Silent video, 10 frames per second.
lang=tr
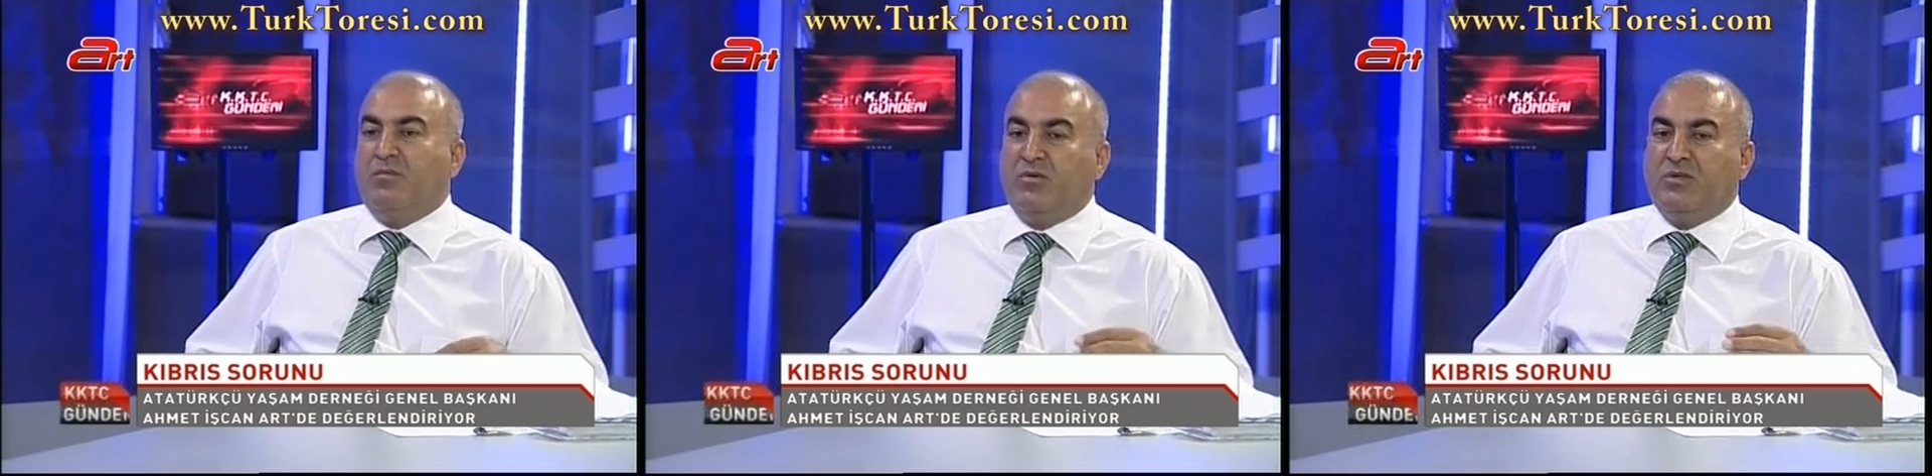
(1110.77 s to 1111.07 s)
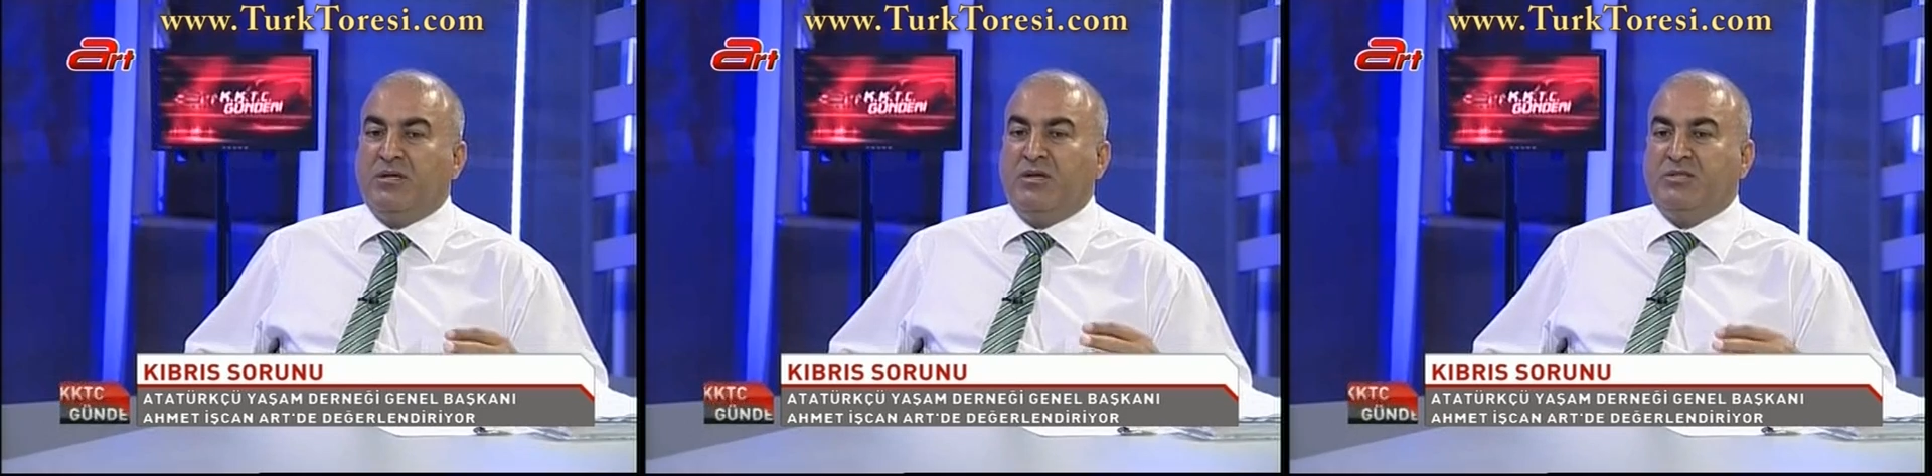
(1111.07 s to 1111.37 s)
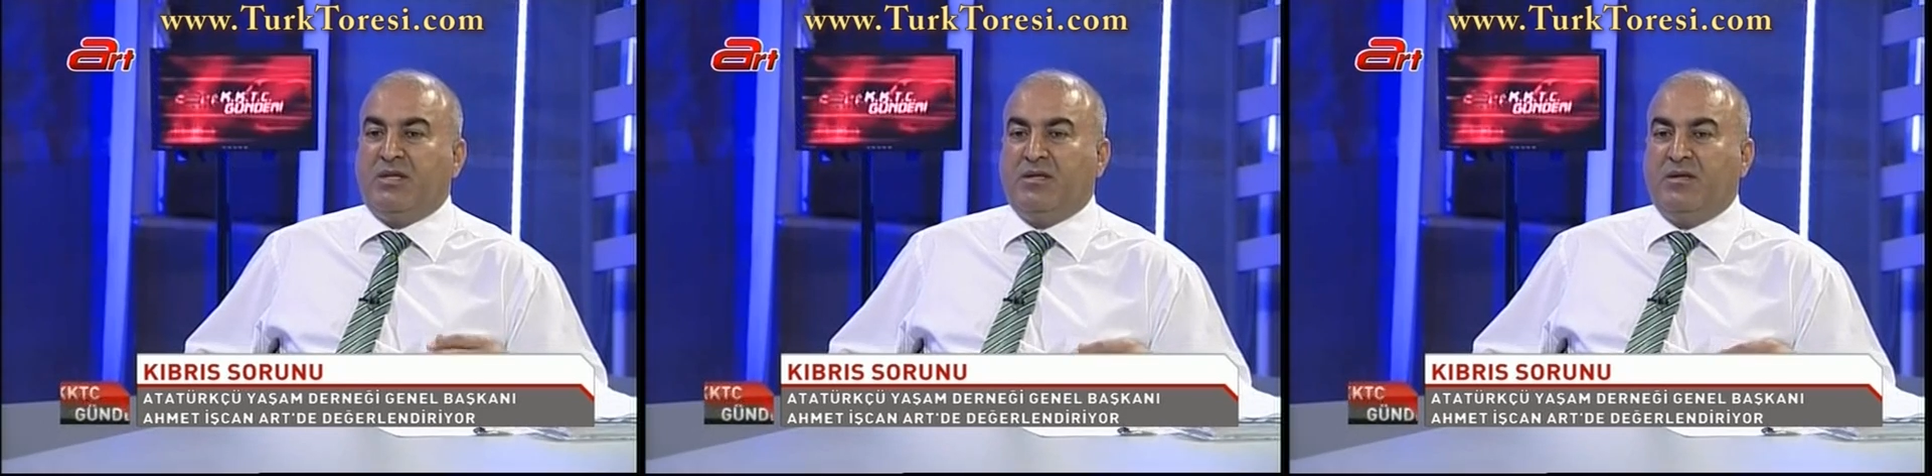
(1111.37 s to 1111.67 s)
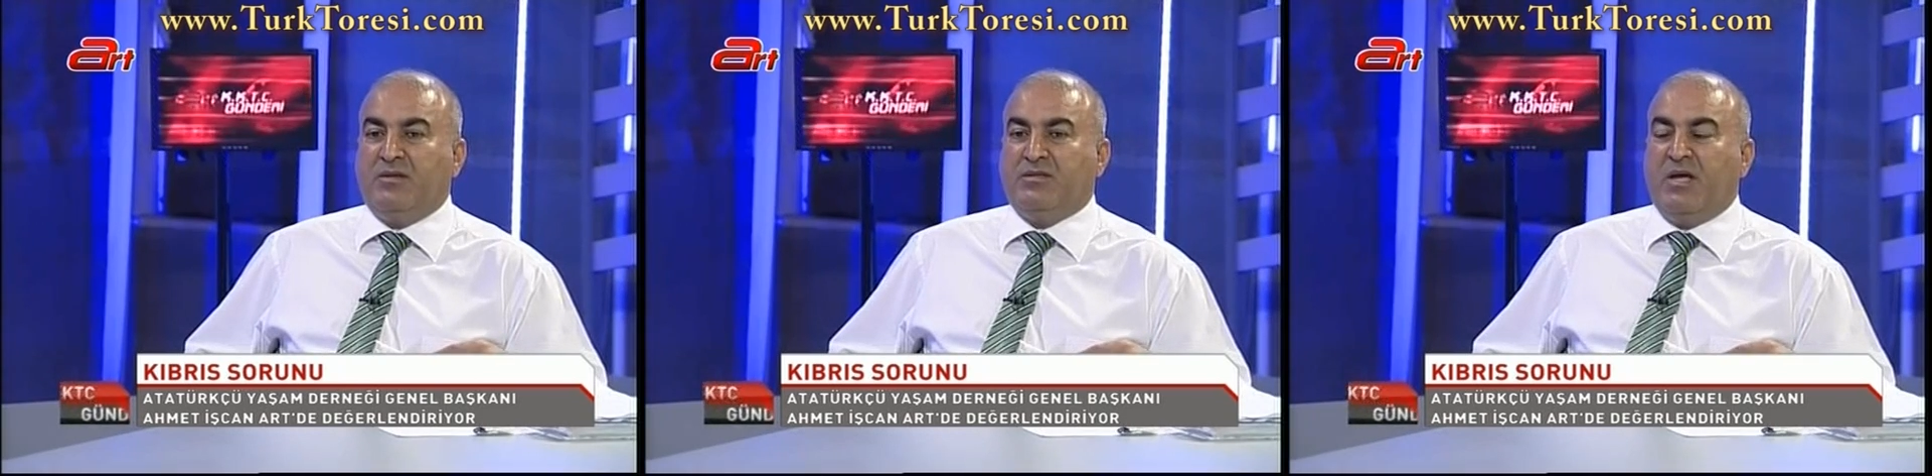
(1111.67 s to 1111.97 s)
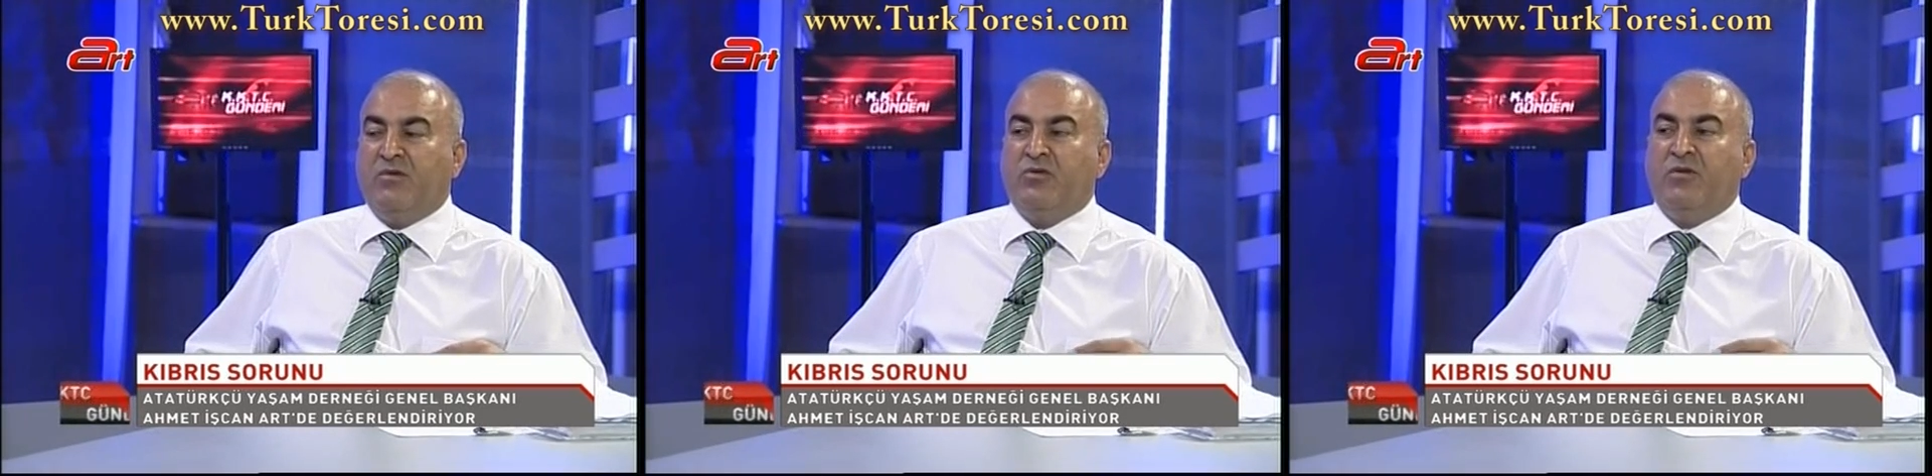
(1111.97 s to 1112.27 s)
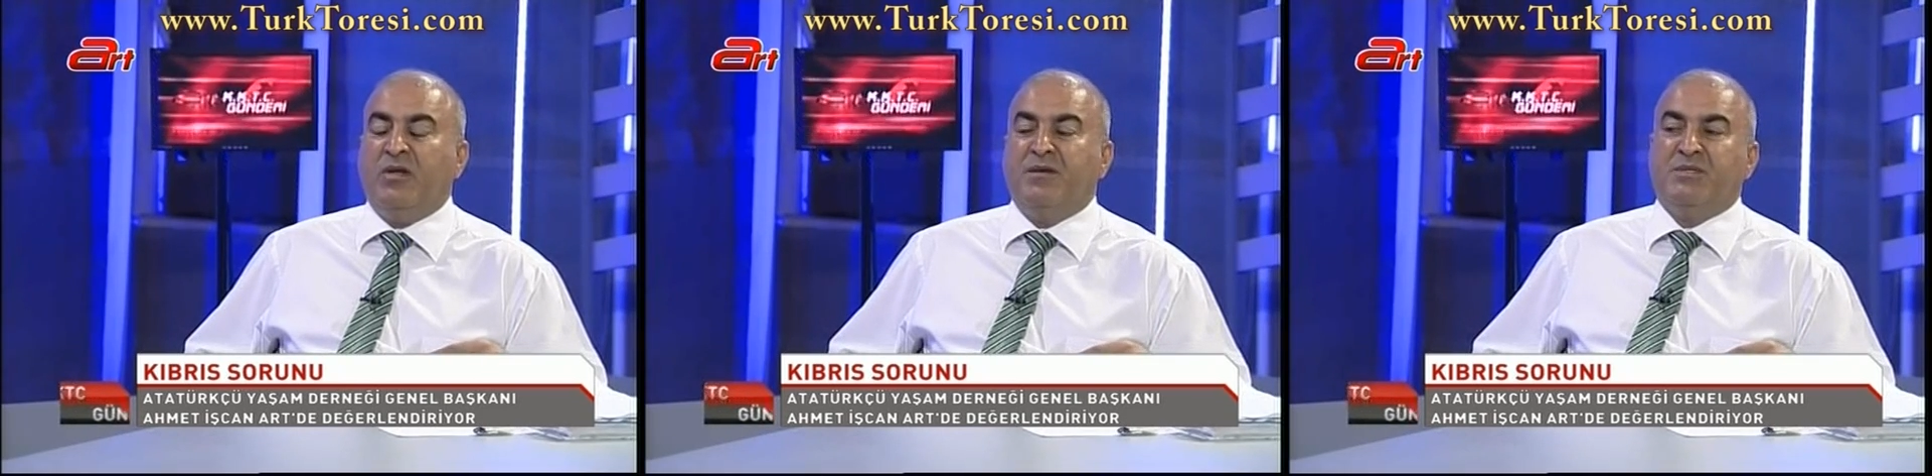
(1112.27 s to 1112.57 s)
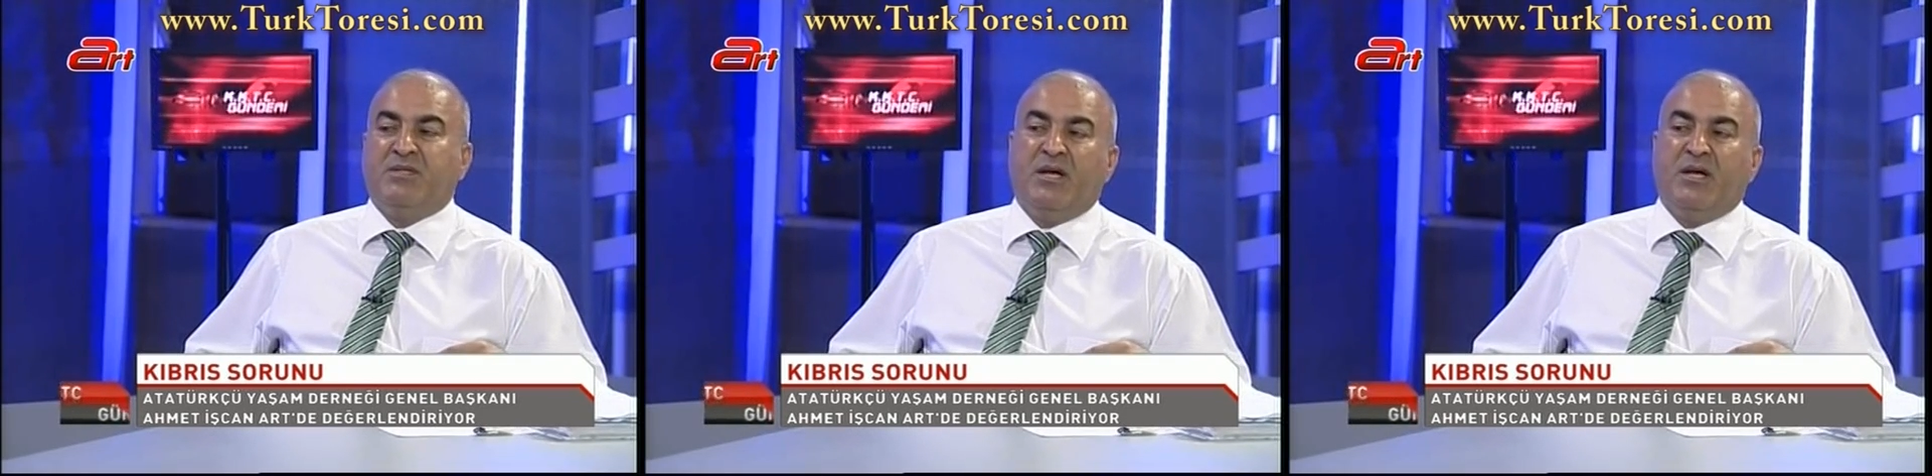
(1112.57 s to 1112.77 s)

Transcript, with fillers: Bunu da işteki işte ev ödevlerimizi